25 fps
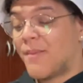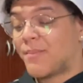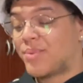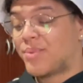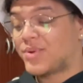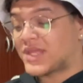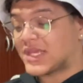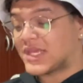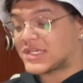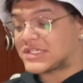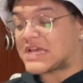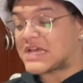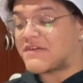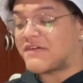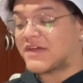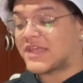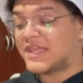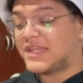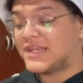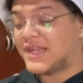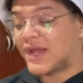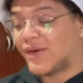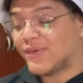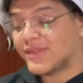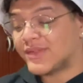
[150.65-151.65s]
porque achava
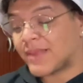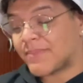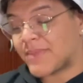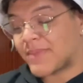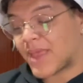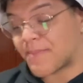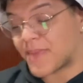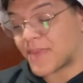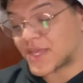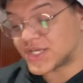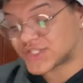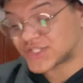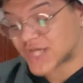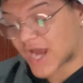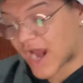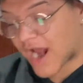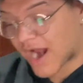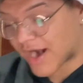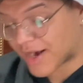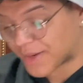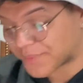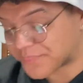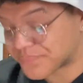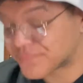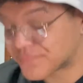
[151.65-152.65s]
que não sabia
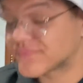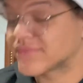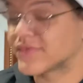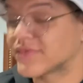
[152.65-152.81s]
beijar?